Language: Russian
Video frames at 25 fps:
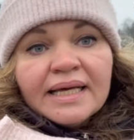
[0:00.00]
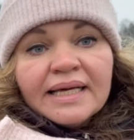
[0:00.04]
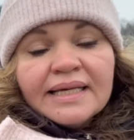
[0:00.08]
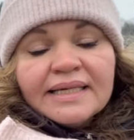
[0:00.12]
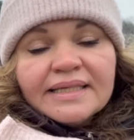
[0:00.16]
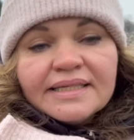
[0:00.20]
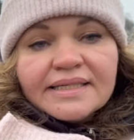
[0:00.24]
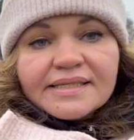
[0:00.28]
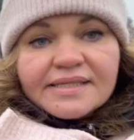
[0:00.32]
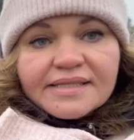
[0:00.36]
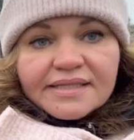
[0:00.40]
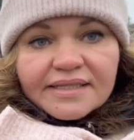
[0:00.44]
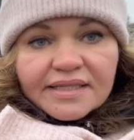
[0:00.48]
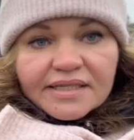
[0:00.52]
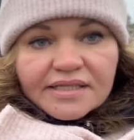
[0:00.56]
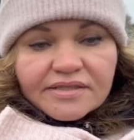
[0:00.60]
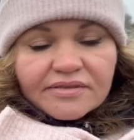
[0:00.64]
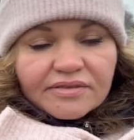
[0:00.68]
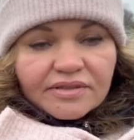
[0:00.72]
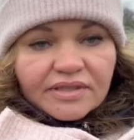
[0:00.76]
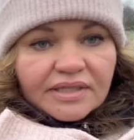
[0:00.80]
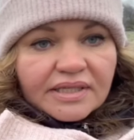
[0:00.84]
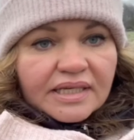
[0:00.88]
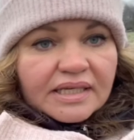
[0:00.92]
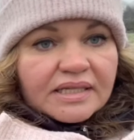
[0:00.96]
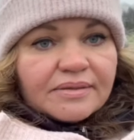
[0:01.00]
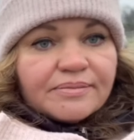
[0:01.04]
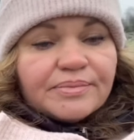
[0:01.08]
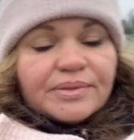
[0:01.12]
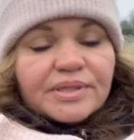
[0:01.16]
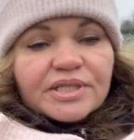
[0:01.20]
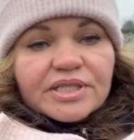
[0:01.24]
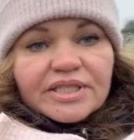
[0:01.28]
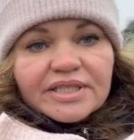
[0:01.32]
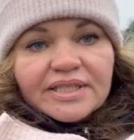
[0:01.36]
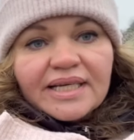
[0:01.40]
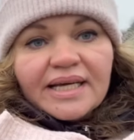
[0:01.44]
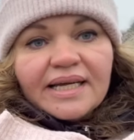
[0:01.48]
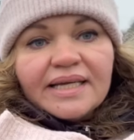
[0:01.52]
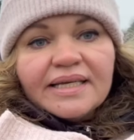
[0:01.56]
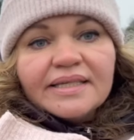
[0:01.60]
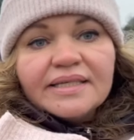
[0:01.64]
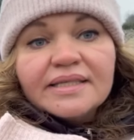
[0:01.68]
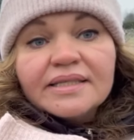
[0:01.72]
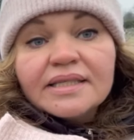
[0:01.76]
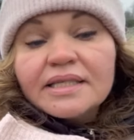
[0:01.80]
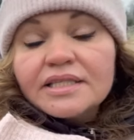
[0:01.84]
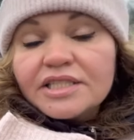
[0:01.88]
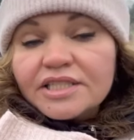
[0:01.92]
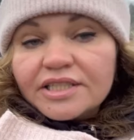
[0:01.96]
естественно, я не пришла и
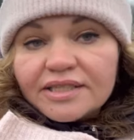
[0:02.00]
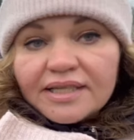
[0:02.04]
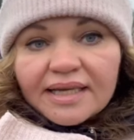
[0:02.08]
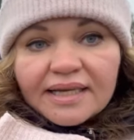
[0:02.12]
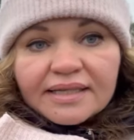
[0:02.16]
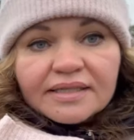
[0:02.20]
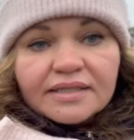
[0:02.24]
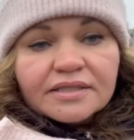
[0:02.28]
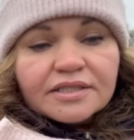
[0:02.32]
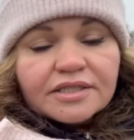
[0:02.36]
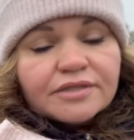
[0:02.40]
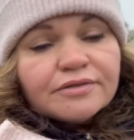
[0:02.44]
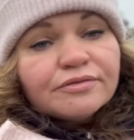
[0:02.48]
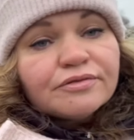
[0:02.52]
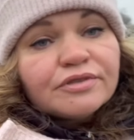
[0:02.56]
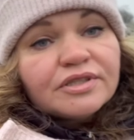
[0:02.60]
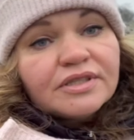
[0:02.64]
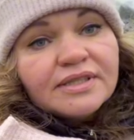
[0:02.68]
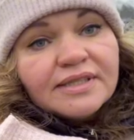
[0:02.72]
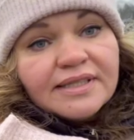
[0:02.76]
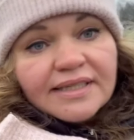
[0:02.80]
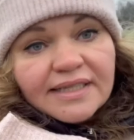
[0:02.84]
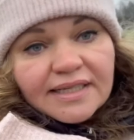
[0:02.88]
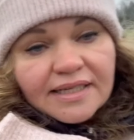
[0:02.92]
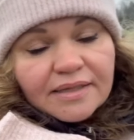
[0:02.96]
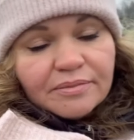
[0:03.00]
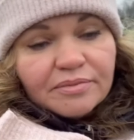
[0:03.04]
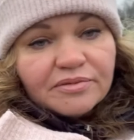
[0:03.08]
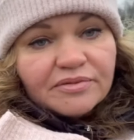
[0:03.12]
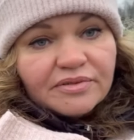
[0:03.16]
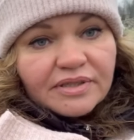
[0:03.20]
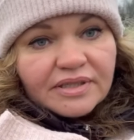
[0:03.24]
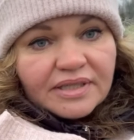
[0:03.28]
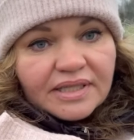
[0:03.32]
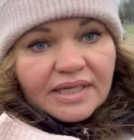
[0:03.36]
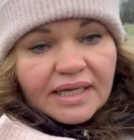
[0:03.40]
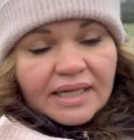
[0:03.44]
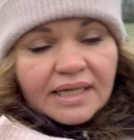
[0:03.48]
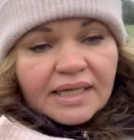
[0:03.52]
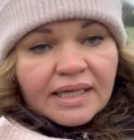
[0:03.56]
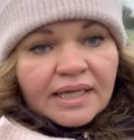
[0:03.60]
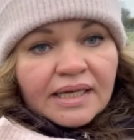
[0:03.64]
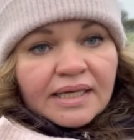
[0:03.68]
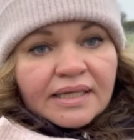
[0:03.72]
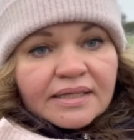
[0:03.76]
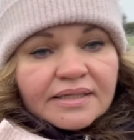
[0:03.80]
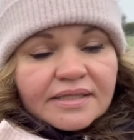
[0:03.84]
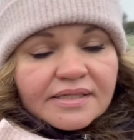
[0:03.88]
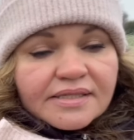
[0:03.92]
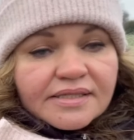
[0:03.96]
не начала ничего требовать, да,
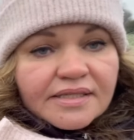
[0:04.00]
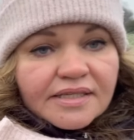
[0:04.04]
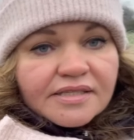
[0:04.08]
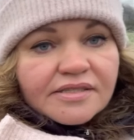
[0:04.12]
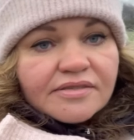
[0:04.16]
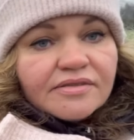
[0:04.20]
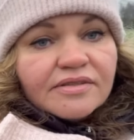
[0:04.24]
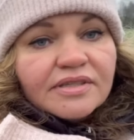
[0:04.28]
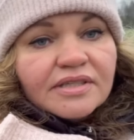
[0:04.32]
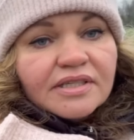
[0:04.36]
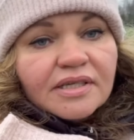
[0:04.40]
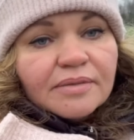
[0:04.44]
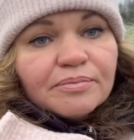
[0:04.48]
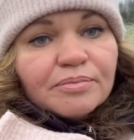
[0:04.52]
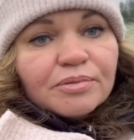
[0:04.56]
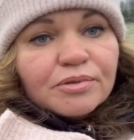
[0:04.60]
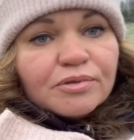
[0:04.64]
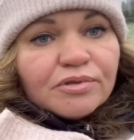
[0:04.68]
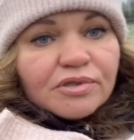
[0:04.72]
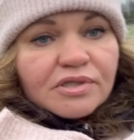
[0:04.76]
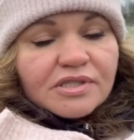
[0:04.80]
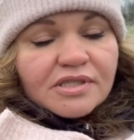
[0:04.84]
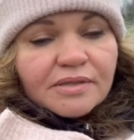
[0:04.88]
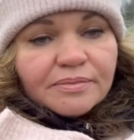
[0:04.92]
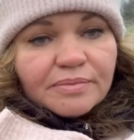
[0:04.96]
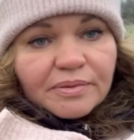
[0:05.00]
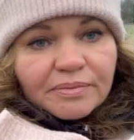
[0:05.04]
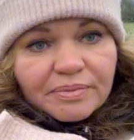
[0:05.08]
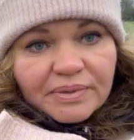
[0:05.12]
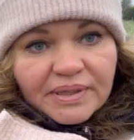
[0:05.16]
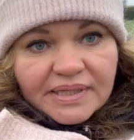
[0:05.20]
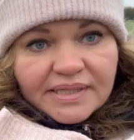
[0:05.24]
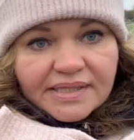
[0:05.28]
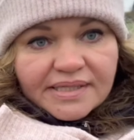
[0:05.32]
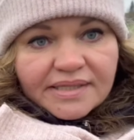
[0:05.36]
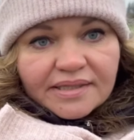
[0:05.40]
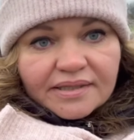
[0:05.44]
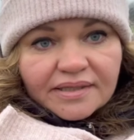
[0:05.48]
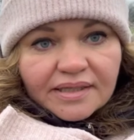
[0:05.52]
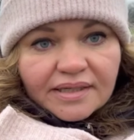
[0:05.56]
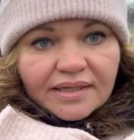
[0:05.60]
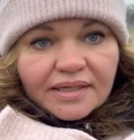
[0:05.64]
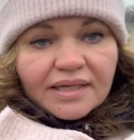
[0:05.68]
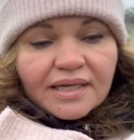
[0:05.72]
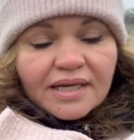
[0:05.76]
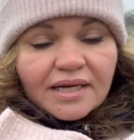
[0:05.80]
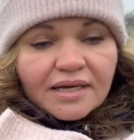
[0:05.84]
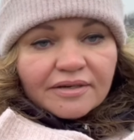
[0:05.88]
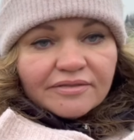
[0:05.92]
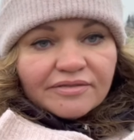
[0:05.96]
естественно, я просто попросила
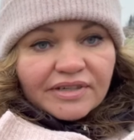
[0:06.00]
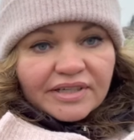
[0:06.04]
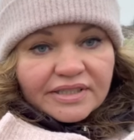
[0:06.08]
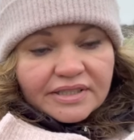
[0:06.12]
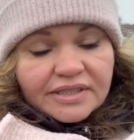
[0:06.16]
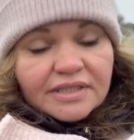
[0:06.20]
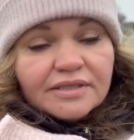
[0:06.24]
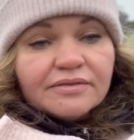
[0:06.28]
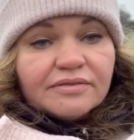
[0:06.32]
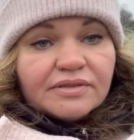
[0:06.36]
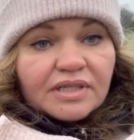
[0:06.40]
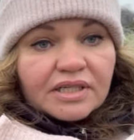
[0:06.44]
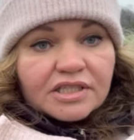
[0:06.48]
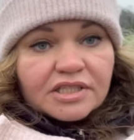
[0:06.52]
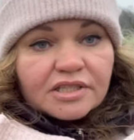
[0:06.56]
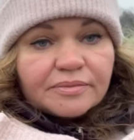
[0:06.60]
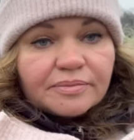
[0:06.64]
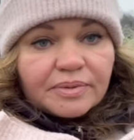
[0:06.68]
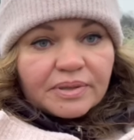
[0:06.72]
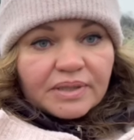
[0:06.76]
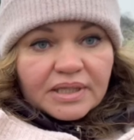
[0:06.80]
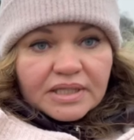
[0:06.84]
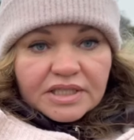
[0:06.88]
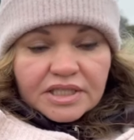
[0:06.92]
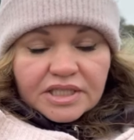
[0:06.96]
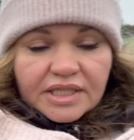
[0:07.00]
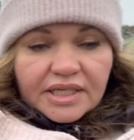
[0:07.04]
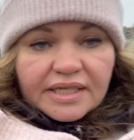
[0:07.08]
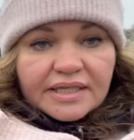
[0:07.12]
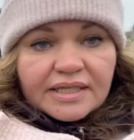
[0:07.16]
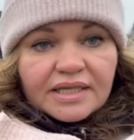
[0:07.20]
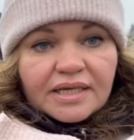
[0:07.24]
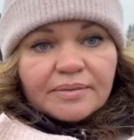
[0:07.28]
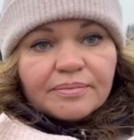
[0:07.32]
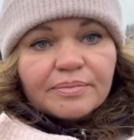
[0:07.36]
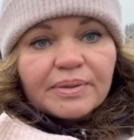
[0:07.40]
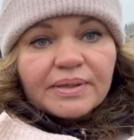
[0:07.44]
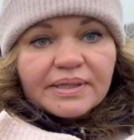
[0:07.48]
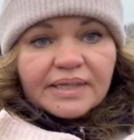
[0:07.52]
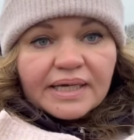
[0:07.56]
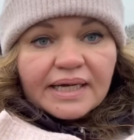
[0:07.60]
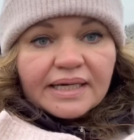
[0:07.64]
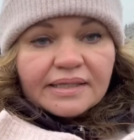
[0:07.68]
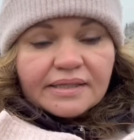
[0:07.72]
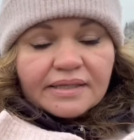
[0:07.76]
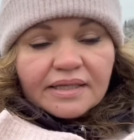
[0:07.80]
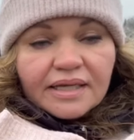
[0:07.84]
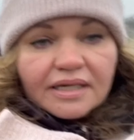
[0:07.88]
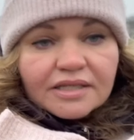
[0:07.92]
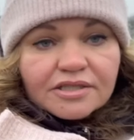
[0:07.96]
войти в наше положение,
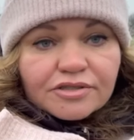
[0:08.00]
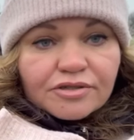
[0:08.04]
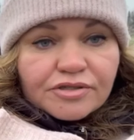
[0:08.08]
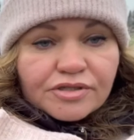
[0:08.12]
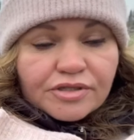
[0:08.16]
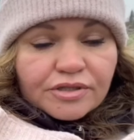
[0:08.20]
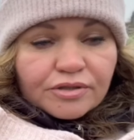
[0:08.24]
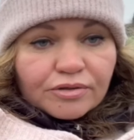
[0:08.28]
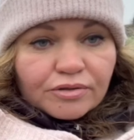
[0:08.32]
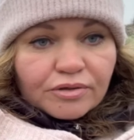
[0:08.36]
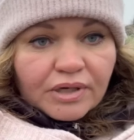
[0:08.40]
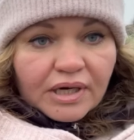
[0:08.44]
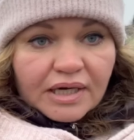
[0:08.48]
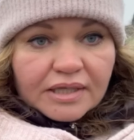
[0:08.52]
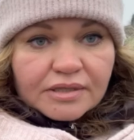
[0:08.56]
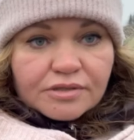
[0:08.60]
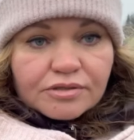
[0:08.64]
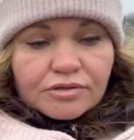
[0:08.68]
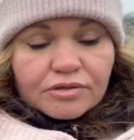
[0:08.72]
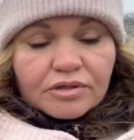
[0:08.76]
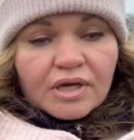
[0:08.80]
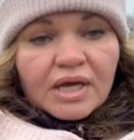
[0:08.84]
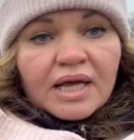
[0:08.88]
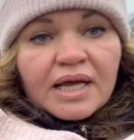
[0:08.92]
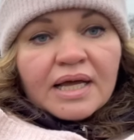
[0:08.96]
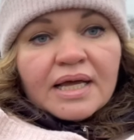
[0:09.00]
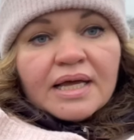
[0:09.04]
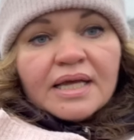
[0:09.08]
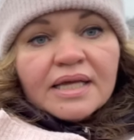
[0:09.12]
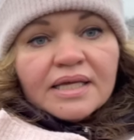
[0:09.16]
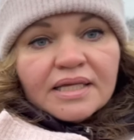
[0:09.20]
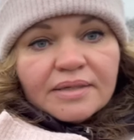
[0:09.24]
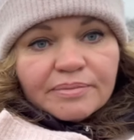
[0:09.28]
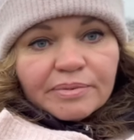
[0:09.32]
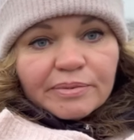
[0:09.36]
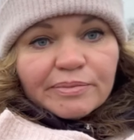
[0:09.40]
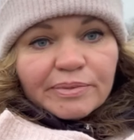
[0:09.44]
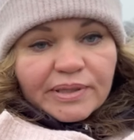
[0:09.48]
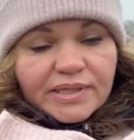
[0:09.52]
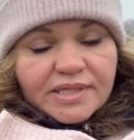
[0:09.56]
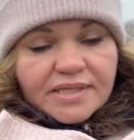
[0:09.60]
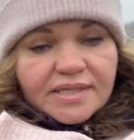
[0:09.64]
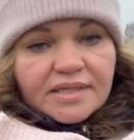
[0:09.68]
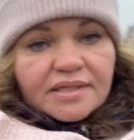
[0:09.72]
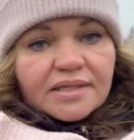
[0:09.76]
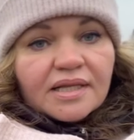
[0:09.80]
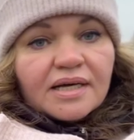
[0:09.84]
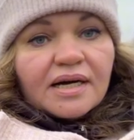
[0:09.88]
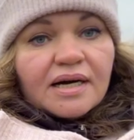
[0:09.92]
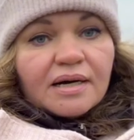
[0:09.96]
понять нашу ситуацию и
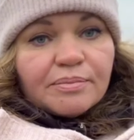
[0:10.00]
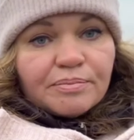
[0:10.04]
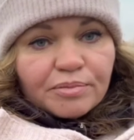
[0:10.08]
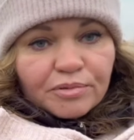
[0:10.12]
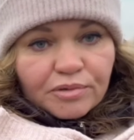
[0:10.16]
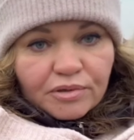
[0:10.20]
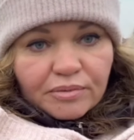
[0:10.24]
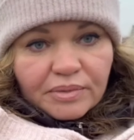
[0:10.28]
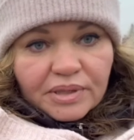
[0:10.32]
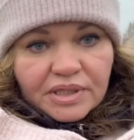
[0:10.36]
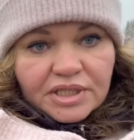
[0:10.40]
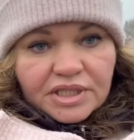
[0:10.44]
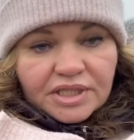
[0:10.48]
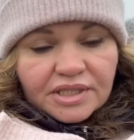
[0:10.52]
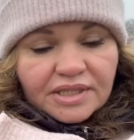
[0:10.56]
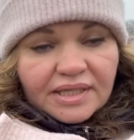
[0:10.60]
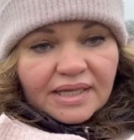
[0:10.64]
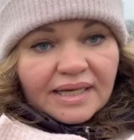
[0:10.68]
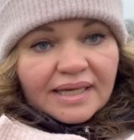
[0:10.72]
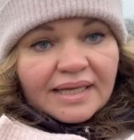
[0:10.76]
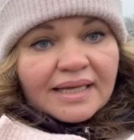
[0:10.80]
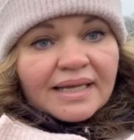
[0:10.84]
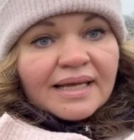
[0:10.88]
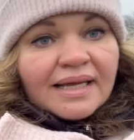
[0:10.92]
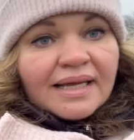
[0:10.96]
попросила о помощи, да,